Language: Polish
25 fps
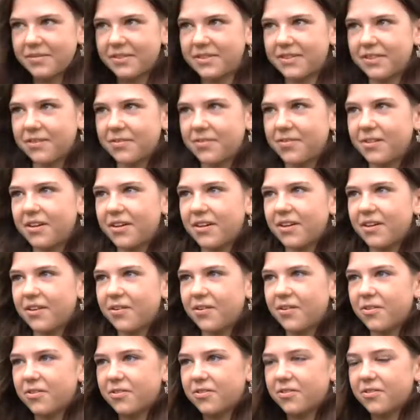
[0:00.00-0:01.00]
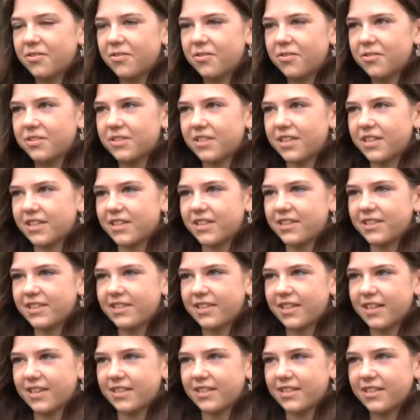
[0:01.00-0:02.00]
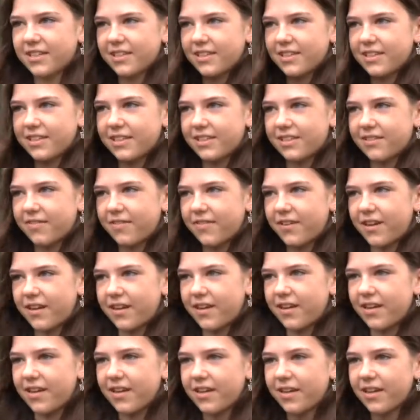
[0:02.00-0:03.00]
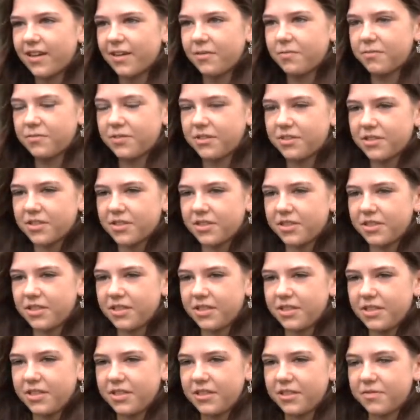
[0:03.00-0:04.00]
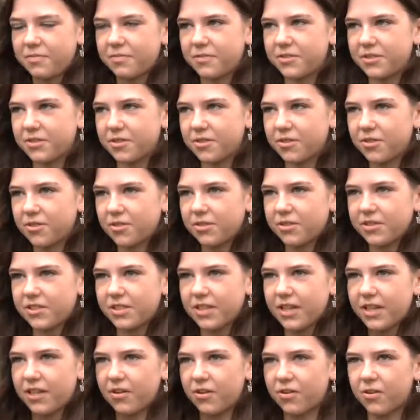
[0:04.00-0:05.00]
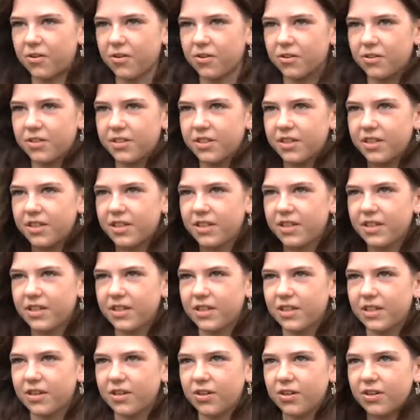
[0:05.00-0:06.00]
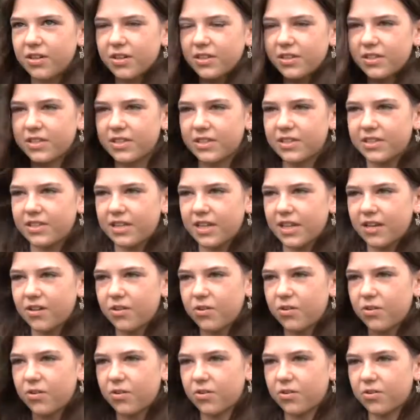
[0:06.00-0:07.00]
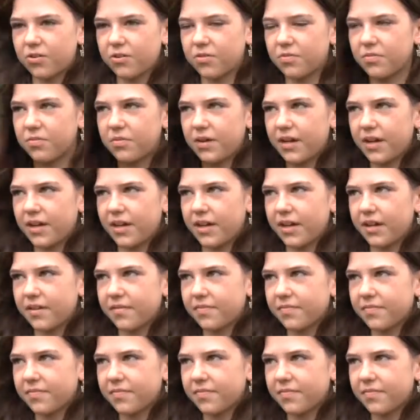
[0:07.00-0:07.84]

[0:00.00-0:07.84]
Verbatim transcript: się od koleżanki z harcerstwa i, przy, i przychodzę od gdzieś tak od maja